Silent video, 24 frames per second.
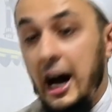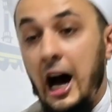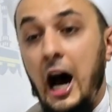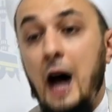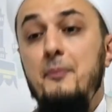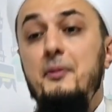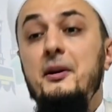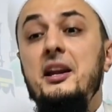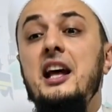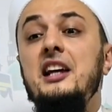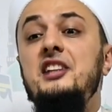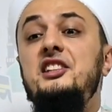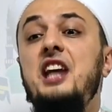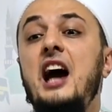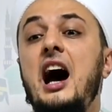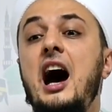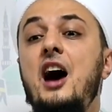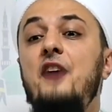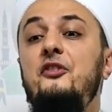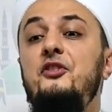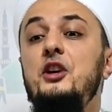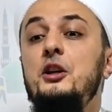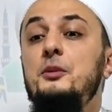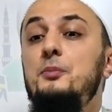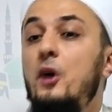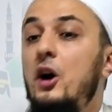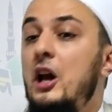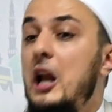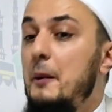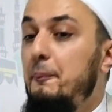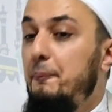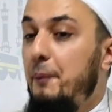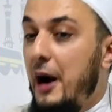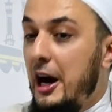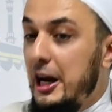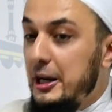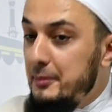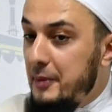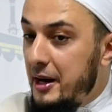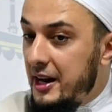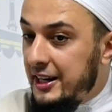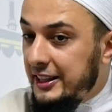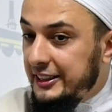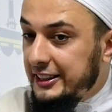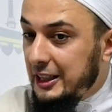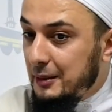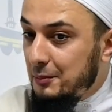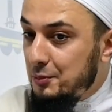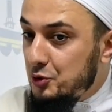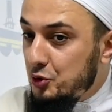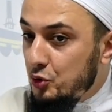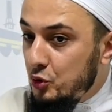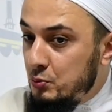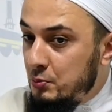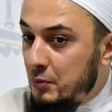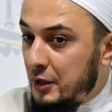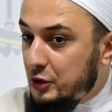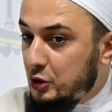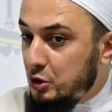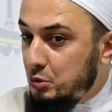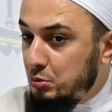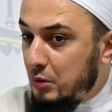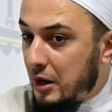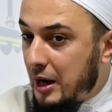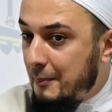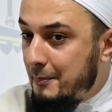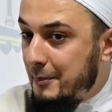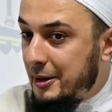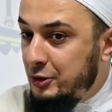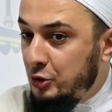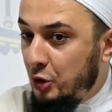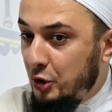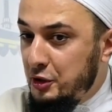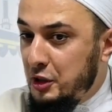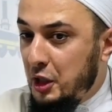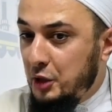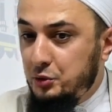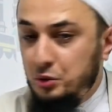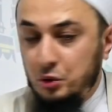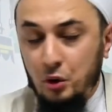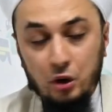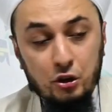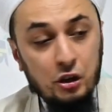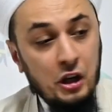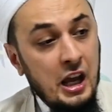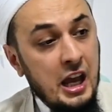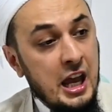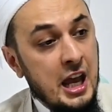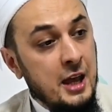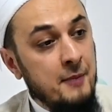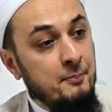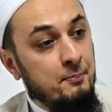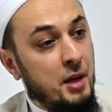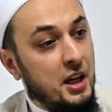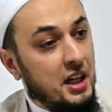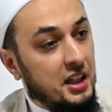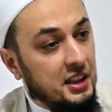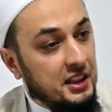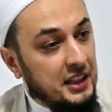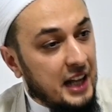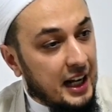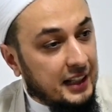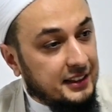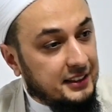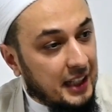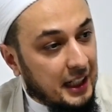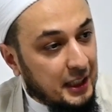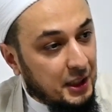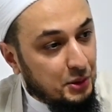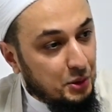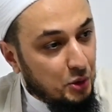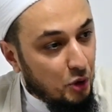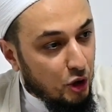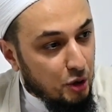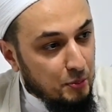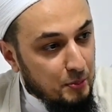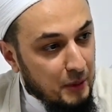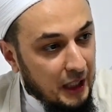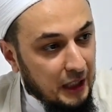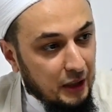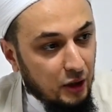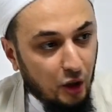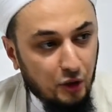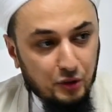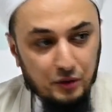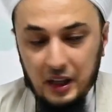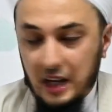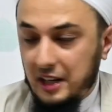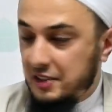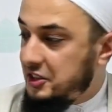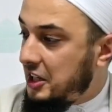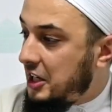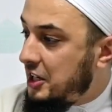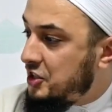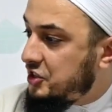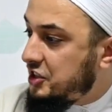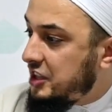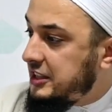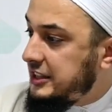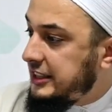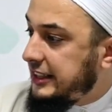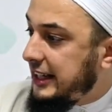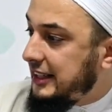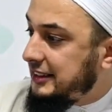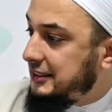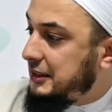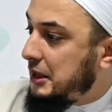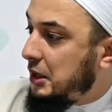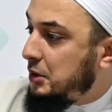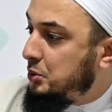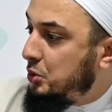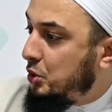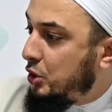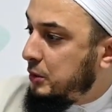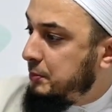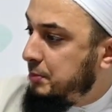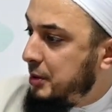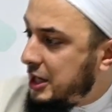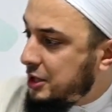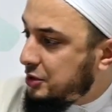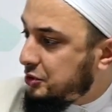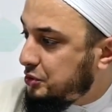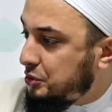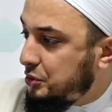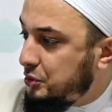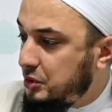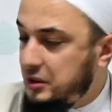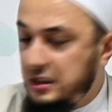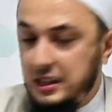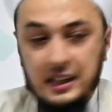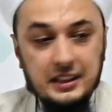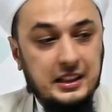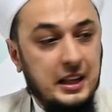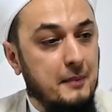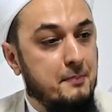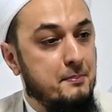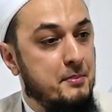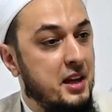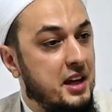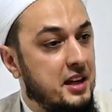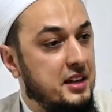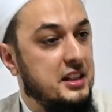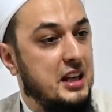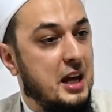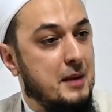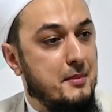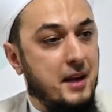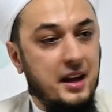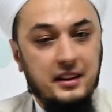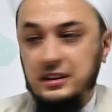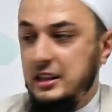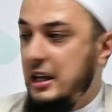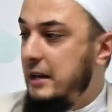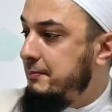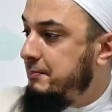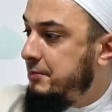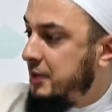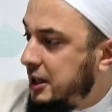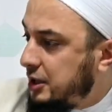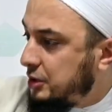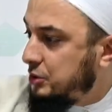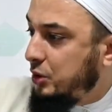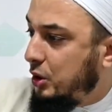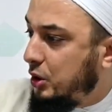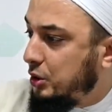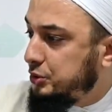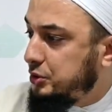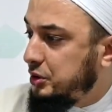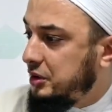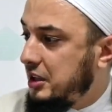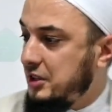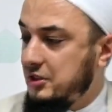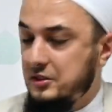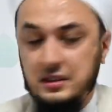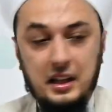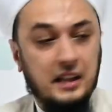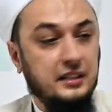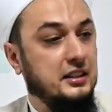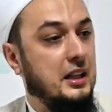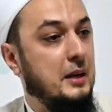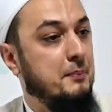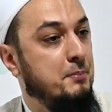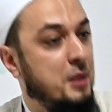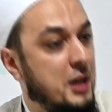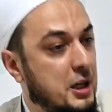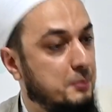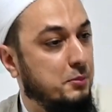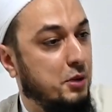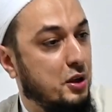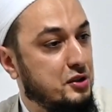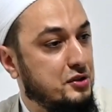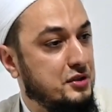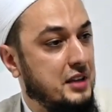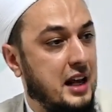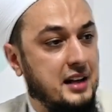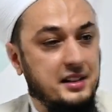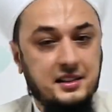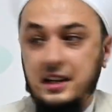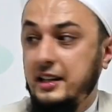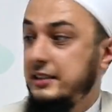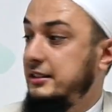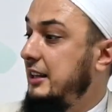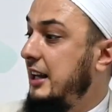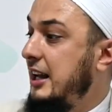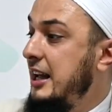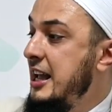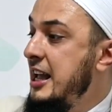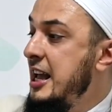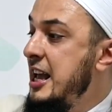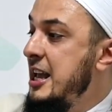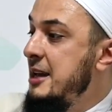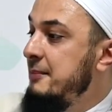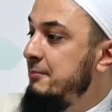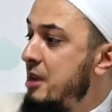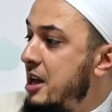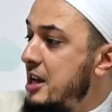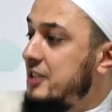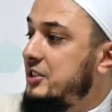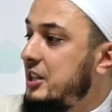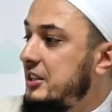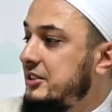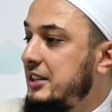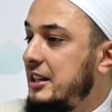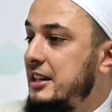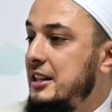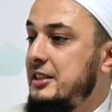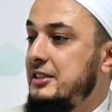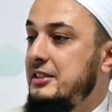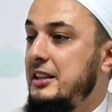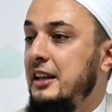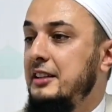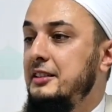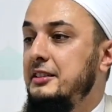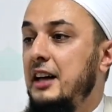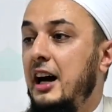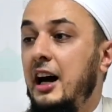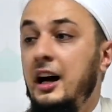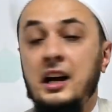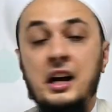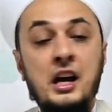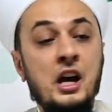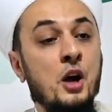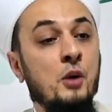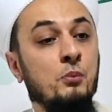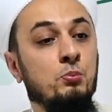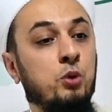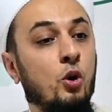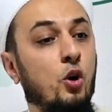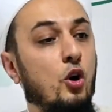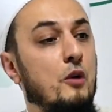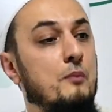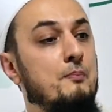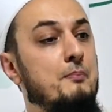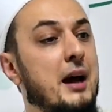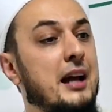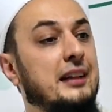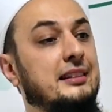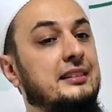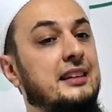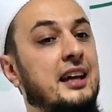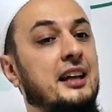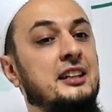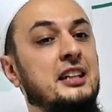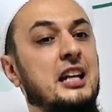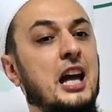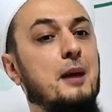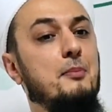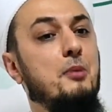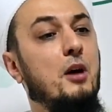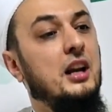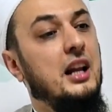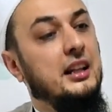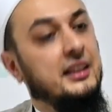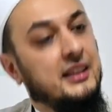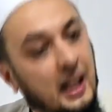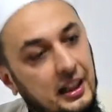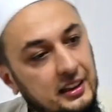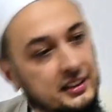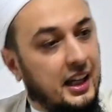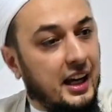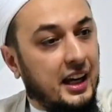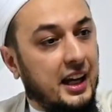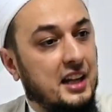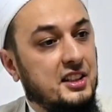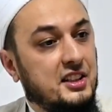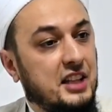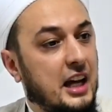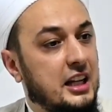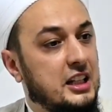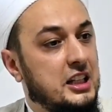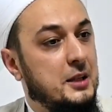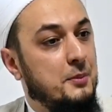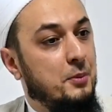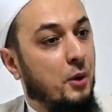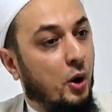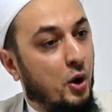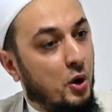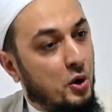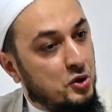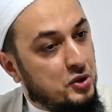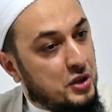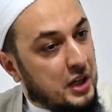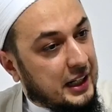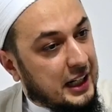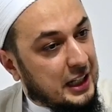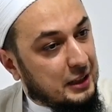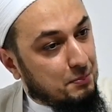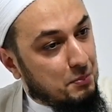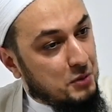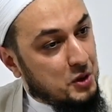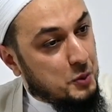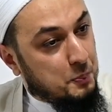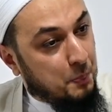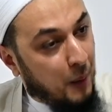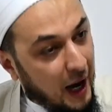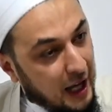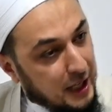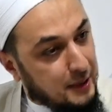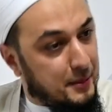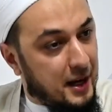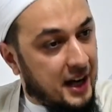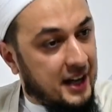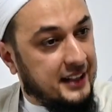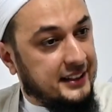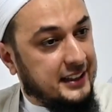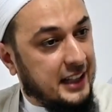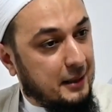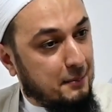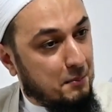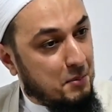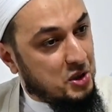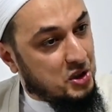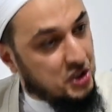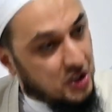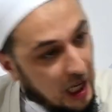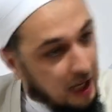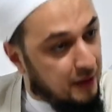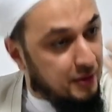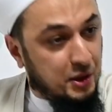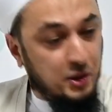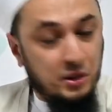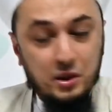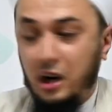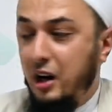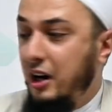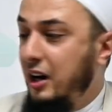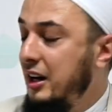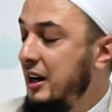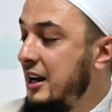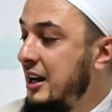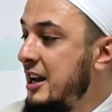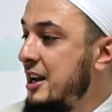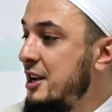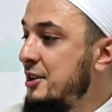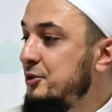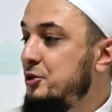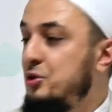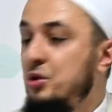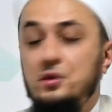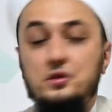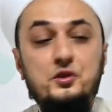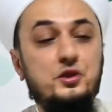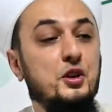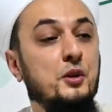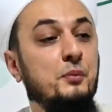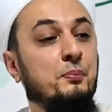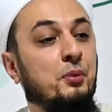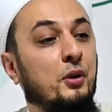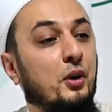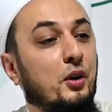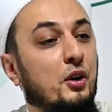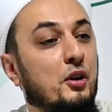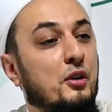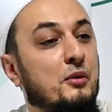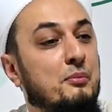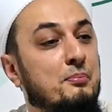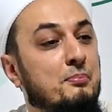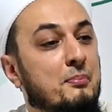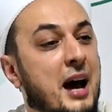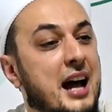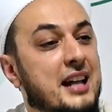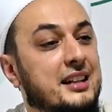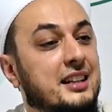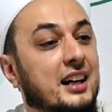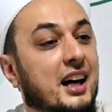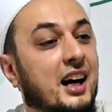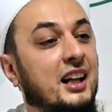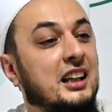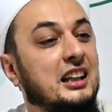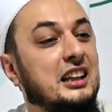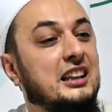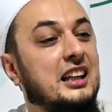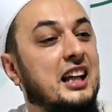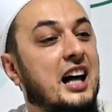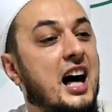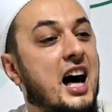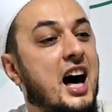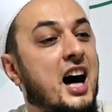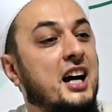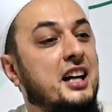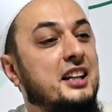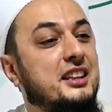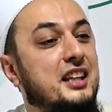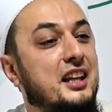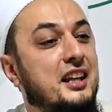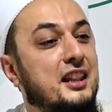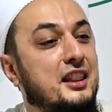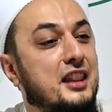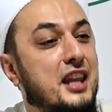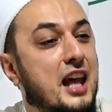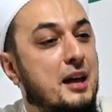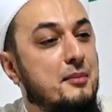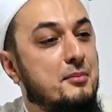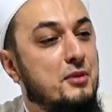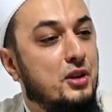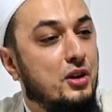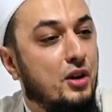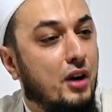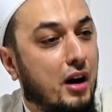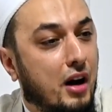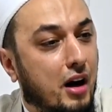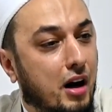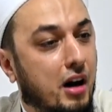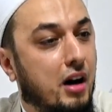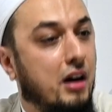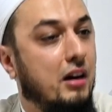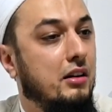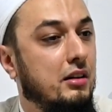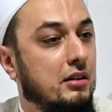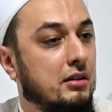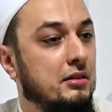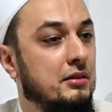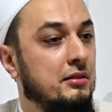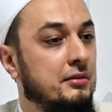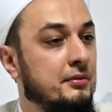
Habire kafir böyle parmağına takmış ümmeti Muhammed'i oynatıyor. Bir Irak'ta gidiyor milyonlarca insanı katlediyor. Bir Suriye'de, bir Yemen'de, bir Doğu Türkistan'da, bir Bosna Hersek'te, bir Çeçenistan'da. Bu ümmetle niye böyle dalga geçer gibi oyuncak etmiş, parmağına takmış çeviriyor? Çünkü bu ümmet Allah'ı dinlemiyor.